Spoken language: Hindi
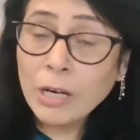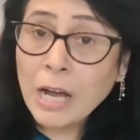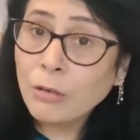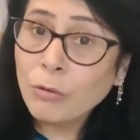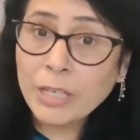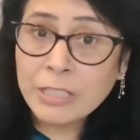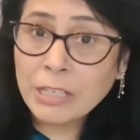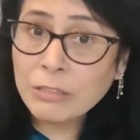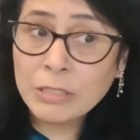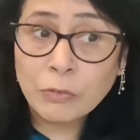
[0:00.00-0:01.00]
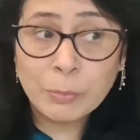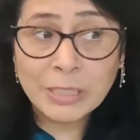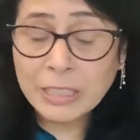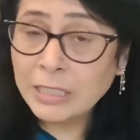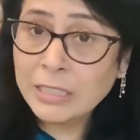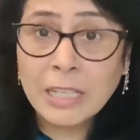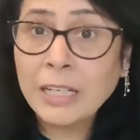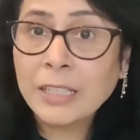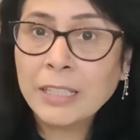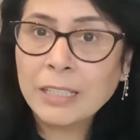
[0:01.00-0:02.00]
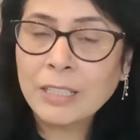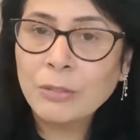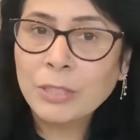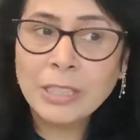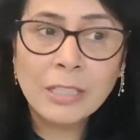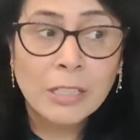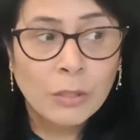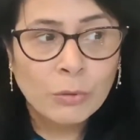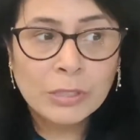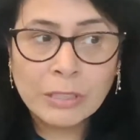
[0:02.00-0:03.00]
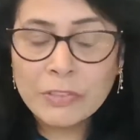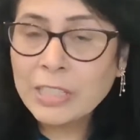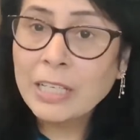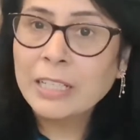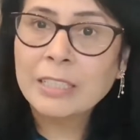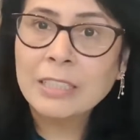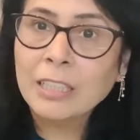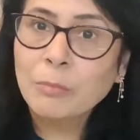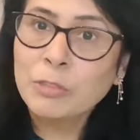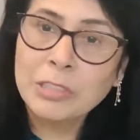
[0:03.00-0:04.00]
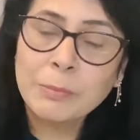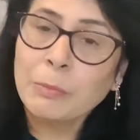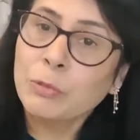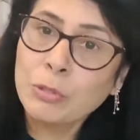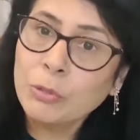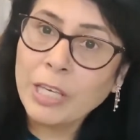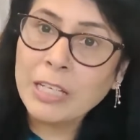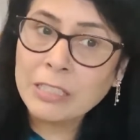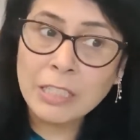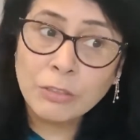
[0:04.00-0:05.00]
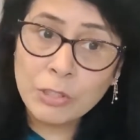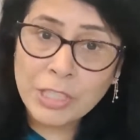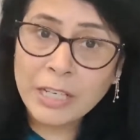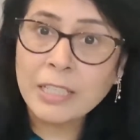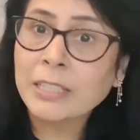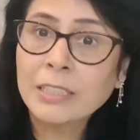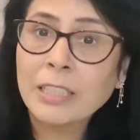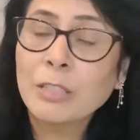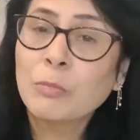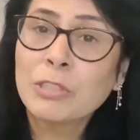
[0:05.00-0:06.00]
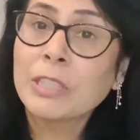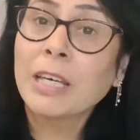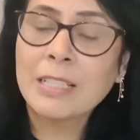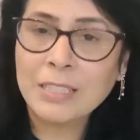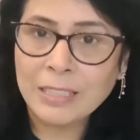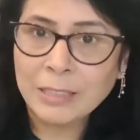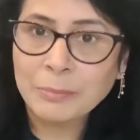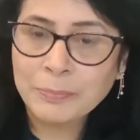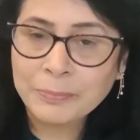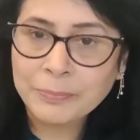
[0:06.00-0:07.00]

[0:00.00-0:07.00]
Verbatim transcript: और आंखों के इशारों से वो बताती है जहाँ ट्रीट रखी होगी ना उस तरफ इशारा करती है कि मुझे मैं पूछती हूँ क्या चाहिए तो इशारा करती है कि मुझे क्या चाहिए